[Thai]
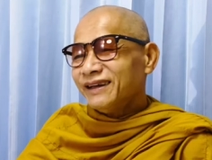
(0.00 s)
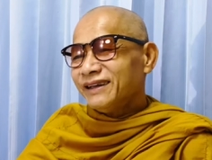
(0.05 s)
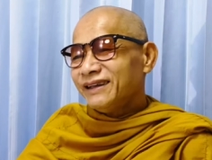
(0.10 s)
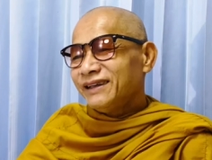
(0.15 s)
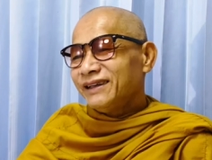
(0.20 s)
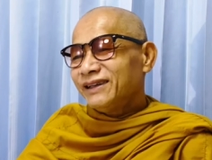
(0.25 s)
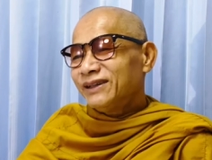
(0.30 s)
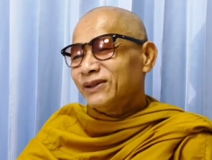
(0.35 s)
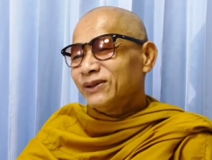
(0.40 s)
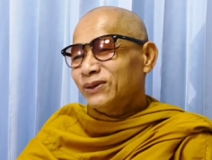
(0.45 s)
อี
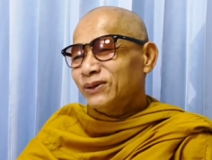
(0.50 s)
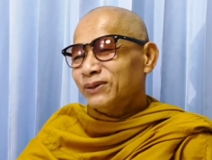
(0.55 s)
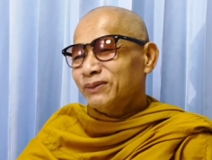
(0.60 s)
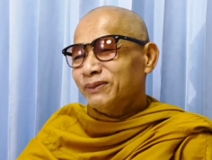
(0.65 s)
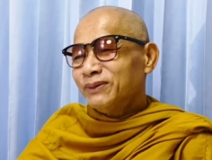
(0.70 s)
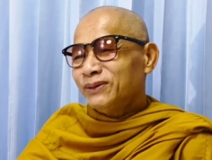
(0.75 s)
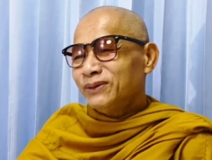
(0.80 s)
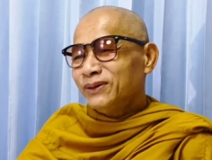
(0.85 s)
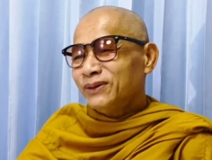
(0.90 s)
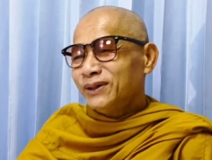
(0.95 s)
โตมา
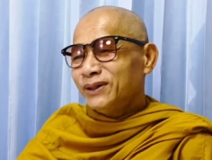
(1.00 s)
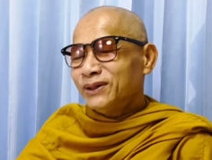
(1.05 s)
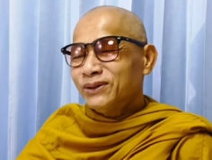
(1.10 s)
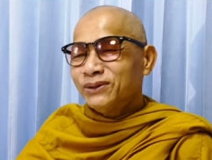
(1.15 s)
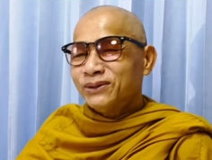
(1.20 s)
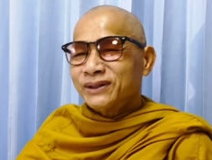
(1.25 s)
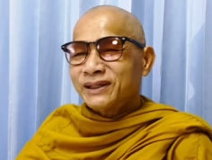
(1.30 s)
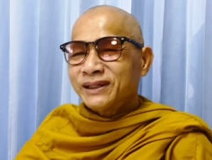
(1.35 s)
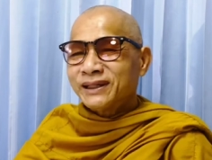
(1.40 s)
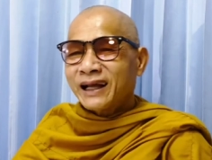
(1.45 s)
ดูอีโต
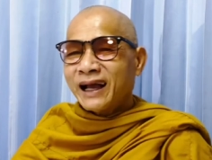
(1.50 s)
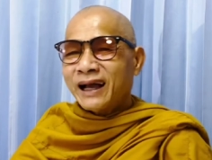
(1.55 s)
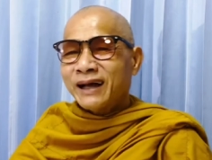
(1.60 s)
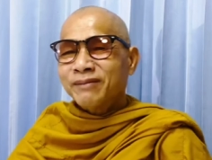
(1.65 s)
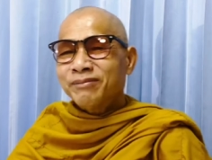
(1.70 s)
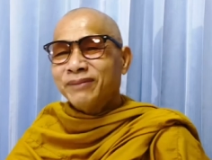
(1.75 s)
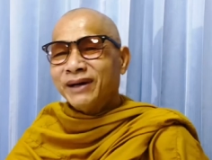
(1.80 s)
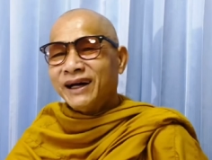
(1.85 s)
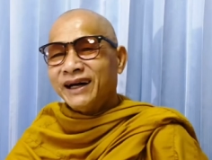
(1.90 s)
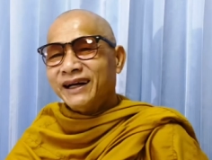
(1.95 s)
ทาง
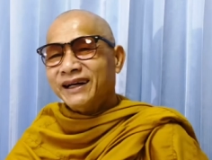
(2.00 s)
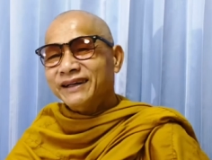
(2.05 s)
ป่า